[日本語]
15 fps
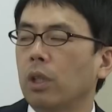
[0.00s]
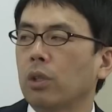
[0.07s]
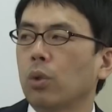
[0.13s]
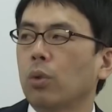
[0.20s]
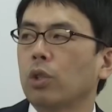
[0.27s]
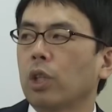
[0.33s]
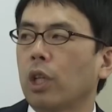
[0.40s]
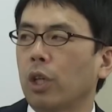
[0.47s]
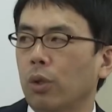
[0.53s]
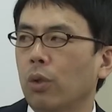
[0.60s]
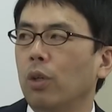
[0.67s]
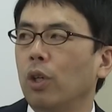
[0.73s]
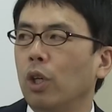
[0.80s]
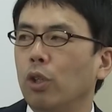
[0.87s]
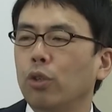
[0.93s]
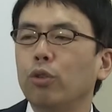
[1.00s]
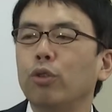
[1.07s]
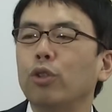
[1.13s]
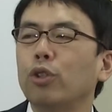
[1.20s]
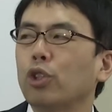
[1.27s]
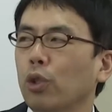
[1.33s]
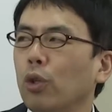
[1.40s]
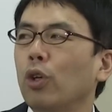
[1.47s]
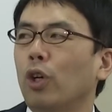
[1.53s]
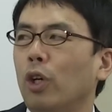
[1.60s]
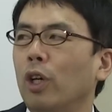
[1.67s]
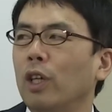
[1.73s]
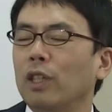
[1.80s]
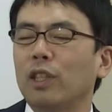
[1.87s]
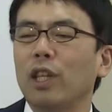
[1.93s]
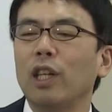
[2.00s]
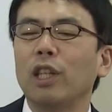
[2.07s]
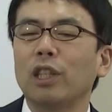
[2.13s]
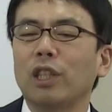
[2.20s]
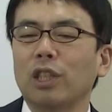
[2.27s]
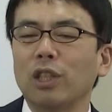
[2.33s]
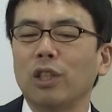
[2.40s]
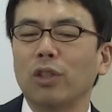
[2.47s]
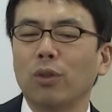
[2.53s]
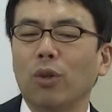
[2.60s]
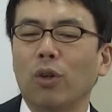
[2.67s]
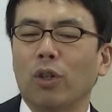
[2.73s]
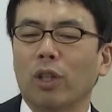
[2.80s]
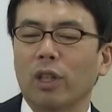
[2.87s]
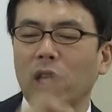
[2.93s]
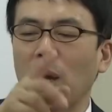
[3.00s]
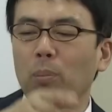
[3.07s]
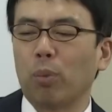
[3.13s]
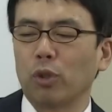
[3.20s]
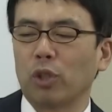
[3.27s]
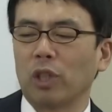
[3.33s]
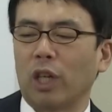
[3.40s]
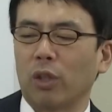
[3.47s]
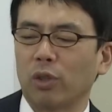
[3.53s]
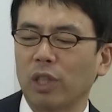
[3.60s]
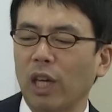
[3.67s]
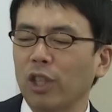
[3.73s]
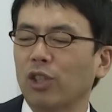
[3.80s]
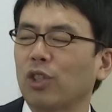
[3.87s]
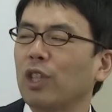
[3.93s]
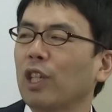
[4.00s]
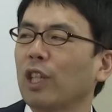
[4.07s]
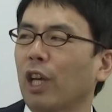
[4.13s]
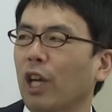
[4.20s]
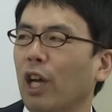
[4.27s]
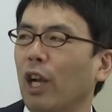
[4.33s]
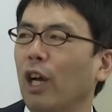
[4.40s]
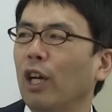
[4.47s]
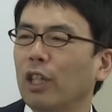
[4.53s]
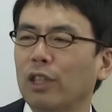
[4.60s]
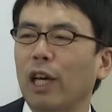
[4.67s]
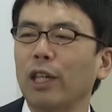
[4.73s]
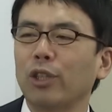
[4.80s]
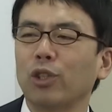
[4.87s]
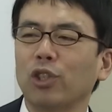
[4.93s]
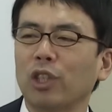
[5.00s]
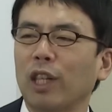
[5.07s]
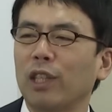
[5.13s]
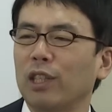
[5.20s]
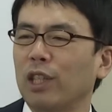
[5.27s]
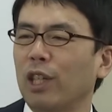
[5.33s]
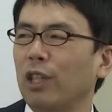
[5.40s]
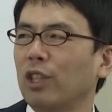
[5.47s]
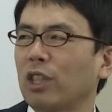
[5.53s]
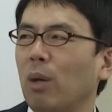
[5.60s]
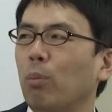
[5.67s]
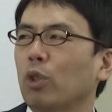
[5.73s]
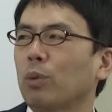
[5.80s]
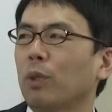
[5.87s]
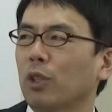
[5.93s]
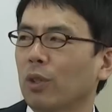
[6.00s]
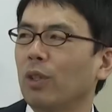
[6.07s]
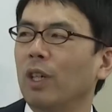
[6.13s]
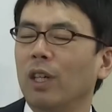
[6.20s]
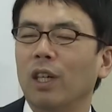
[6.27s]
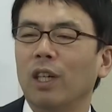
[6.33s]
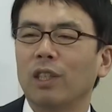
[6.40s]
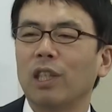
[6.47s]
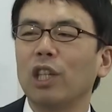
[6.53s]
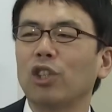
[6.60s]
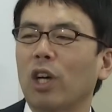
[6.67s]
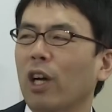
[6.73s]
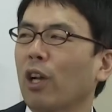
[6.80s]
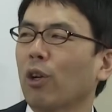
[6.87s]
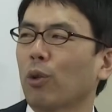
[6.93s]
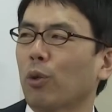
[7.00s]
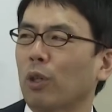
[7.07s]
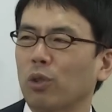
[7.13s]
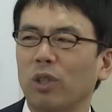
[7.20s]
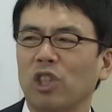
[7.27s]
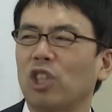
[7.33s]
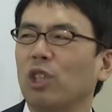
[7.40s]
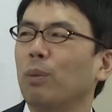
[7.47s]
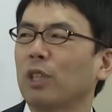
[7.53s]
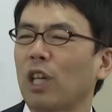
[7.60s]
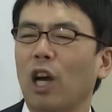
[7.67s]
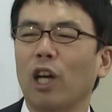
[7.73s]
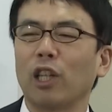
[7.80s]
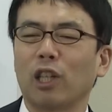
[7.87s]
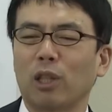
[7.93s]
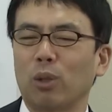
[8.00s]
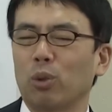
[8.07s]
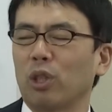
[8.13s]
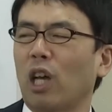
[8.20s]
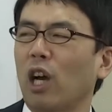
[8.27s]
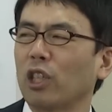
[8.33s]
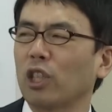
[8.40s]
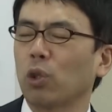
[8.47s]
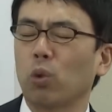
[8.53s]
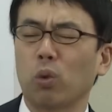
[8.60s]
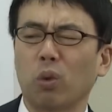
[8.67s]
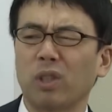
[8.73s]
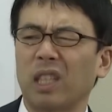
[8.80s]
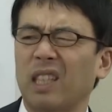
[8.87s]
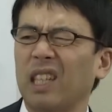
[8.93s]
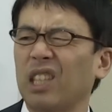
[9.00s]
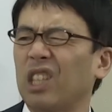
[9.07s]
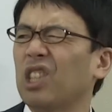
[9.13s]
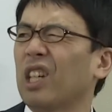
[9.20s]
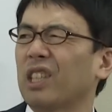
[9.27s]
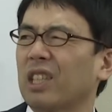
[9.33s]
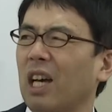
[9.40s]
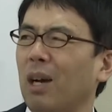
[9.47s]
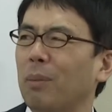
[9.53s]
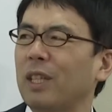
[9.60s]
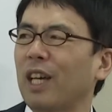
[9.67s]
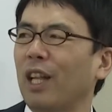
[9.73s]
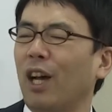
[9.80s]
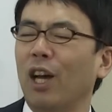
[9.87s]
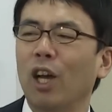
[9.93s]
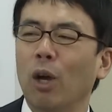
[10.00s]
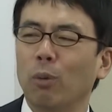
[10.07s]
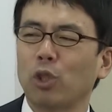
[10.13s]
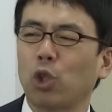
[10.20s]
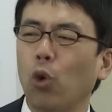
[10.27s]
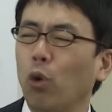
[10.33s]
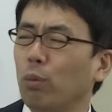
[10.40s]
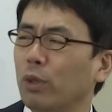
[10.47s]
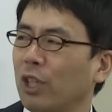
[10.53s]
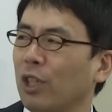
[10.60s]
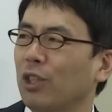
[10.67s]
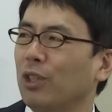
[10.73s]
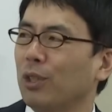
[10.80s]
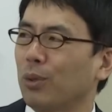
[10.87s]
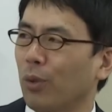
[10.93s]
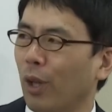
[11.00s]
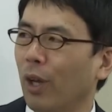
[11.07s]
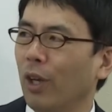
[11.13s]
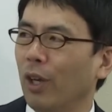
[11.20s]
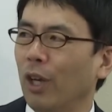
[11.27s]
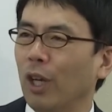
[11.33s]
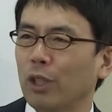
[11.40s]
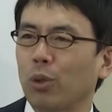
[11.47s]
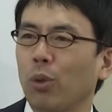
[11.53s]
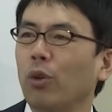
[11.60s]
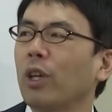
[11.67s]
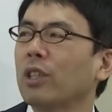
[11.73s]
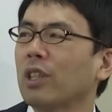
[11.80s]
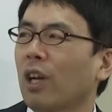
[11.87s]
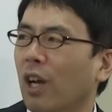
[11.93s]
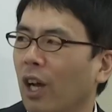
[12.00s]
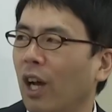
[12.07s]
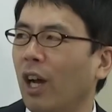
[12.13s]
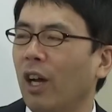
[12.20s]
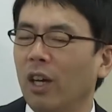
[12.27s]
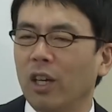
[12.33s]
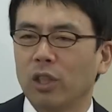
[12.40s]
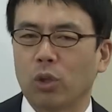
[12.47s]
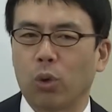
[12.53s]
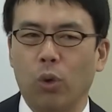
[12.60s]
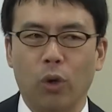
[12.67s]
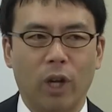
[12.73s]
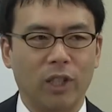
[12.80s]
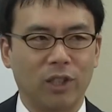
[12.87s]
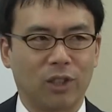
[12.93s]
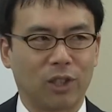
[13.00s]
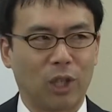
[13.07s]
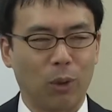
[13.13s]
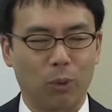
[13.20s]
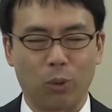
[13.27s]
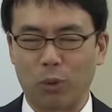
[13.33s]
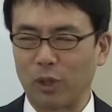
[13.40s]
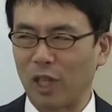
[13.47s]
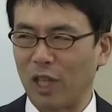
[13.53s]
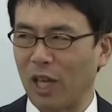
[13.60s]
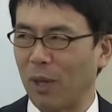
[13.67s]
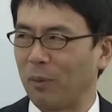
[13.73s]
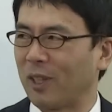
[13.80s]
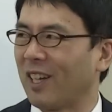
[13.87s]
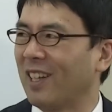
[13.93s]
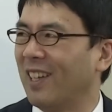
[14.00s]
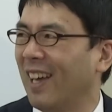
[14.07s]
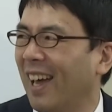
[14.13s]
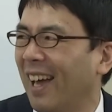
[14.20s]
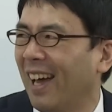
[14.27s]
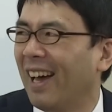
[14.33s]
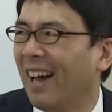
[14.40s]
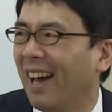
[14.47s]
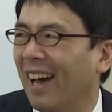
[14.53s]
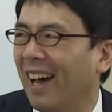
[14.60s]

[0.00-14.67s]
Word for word: そうじゃないと、ルール上税率を担保しないと歳出できないから、はい、歳出したいんで税率担保しますと、うん、税収上がるかどうかそんなの知りません、上がらなかったらどうせ赤字国債出していいじゃないですかみたいな、超無責任ですよね。はい、そういうやつらが将来に月を残さないみたいなね